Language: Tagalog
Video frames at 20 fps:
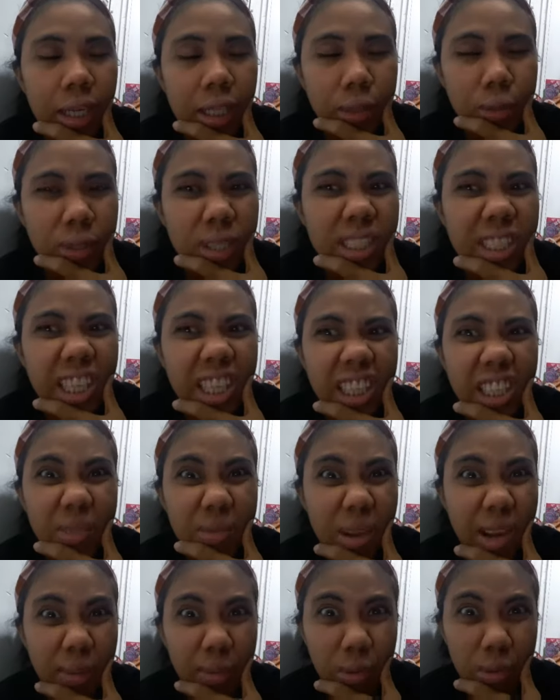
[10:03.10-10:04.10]
katulad sa
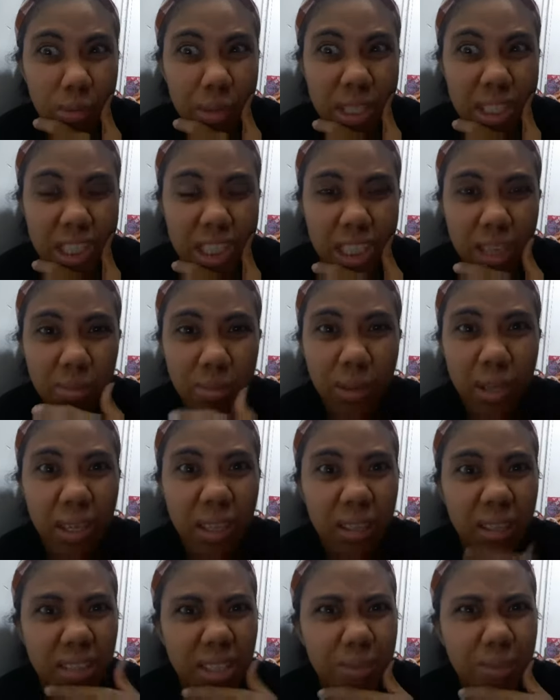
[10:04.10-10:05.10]
ating mga probinsya
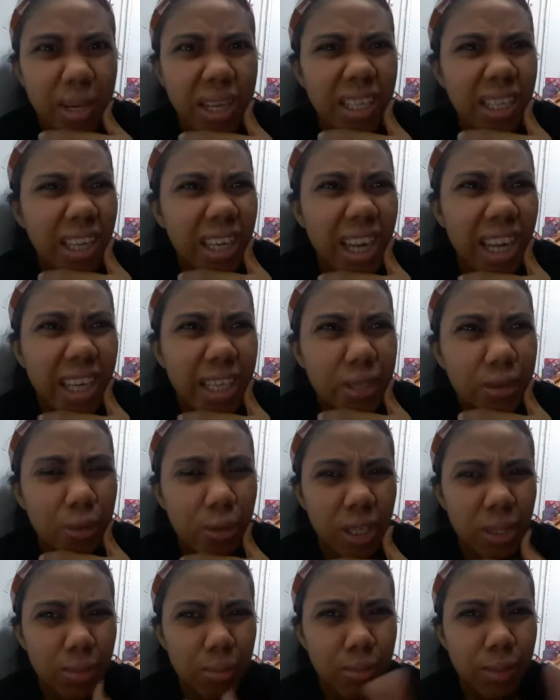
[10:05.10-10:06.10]
ba, di ba ang lalayo,
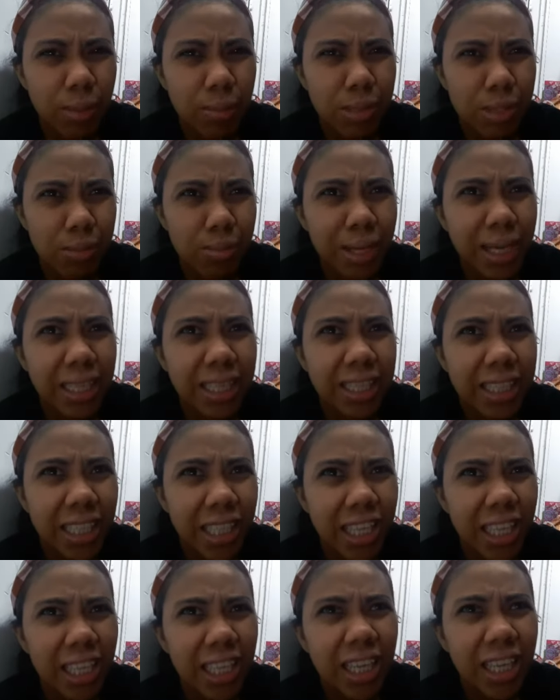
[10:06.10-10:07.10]
o yung
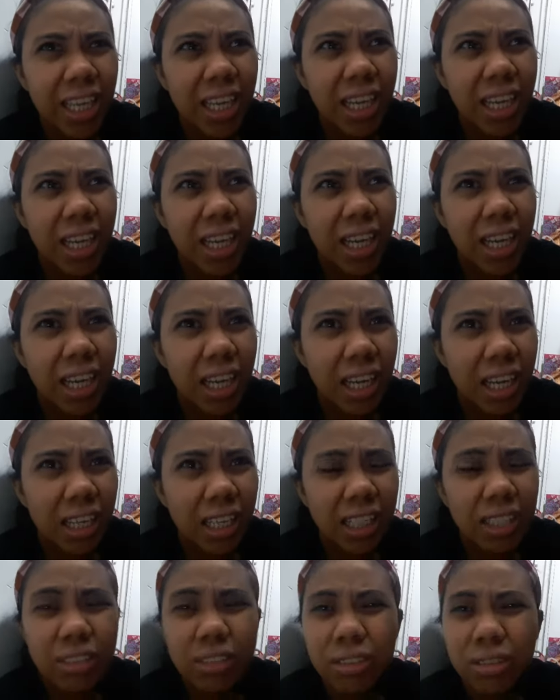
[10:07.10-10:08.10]
Masbate,
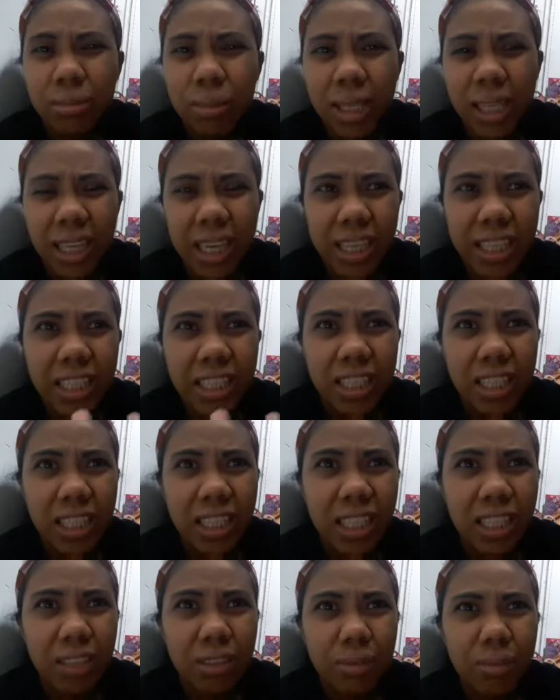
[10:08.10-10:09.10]
ganun, mga Leyte,
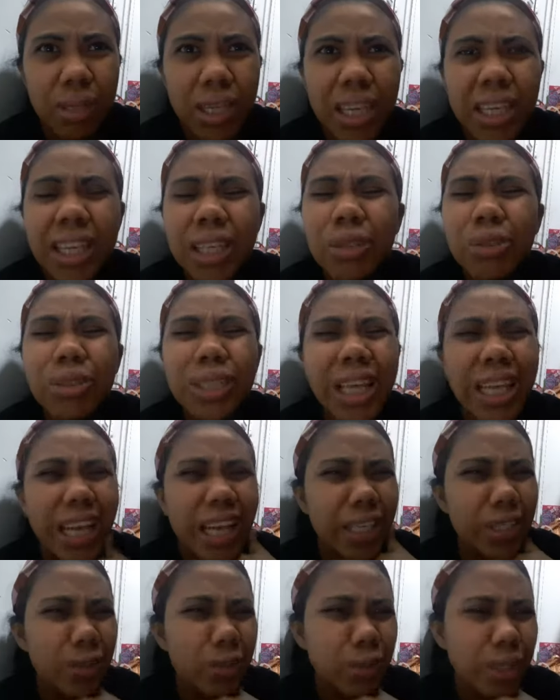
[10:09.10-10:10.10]
ganun, mga ganun
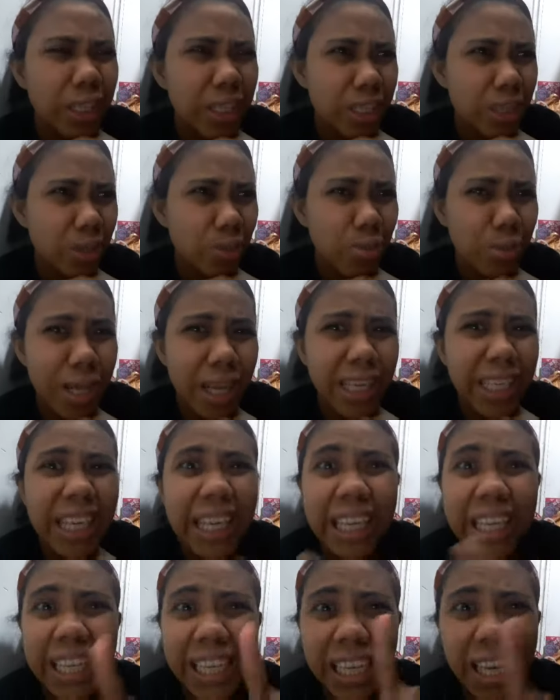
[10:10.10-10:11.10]
kalayo guys, yung biyahe
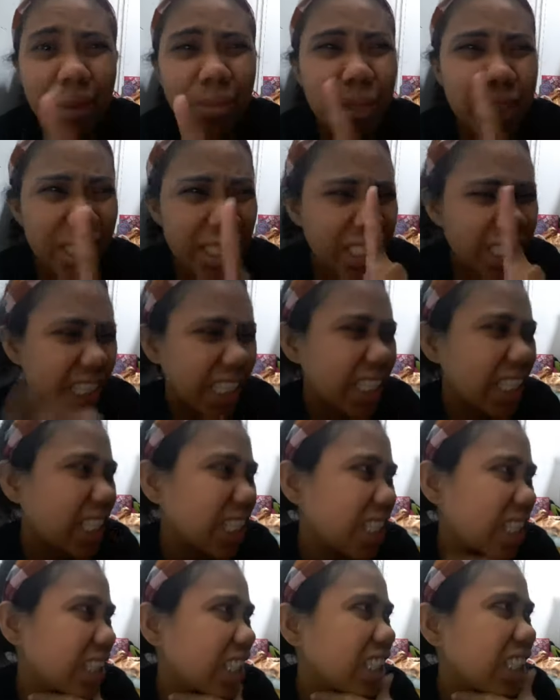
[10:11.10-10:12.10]
kay kailangan may
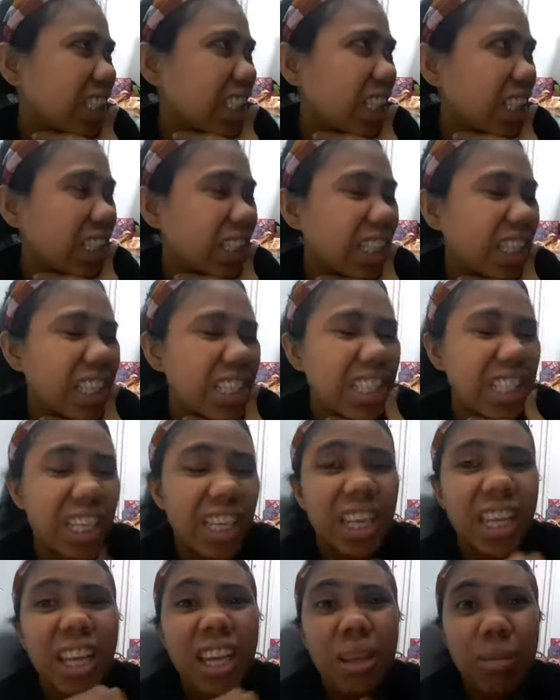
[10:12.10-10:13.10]
sasakyan ka din talaga kasi
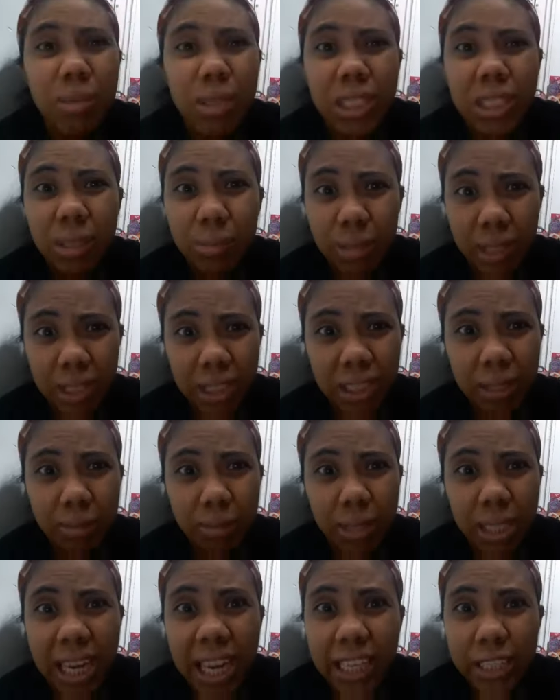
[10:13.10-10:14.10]
minsan mahi,
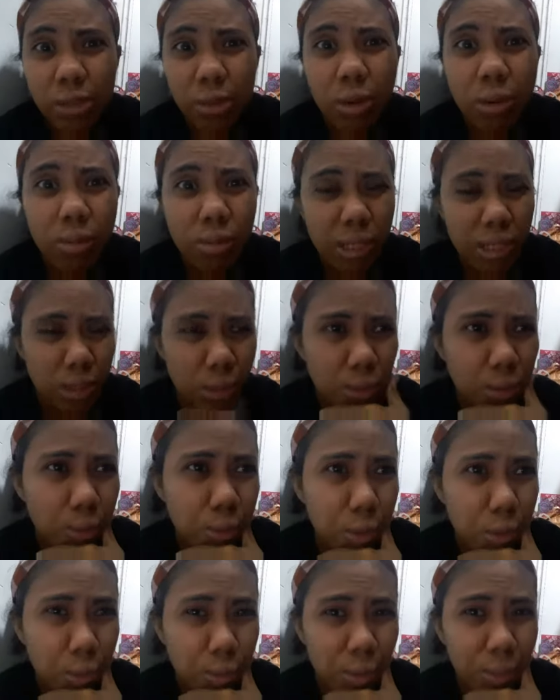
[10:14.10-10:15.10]
malayo ang mga
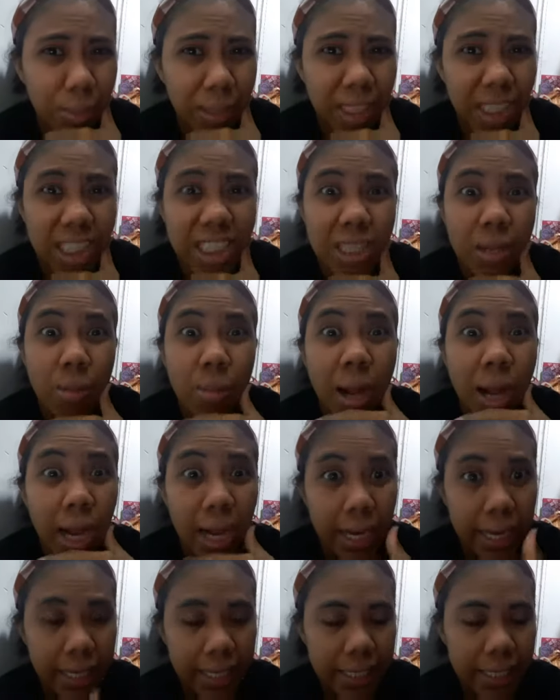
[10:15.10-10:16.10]
supermarket sa
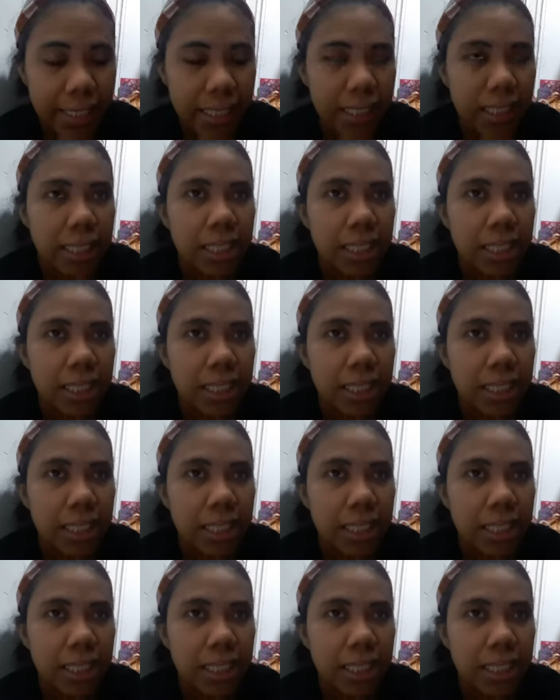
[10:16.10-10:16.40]
bahay.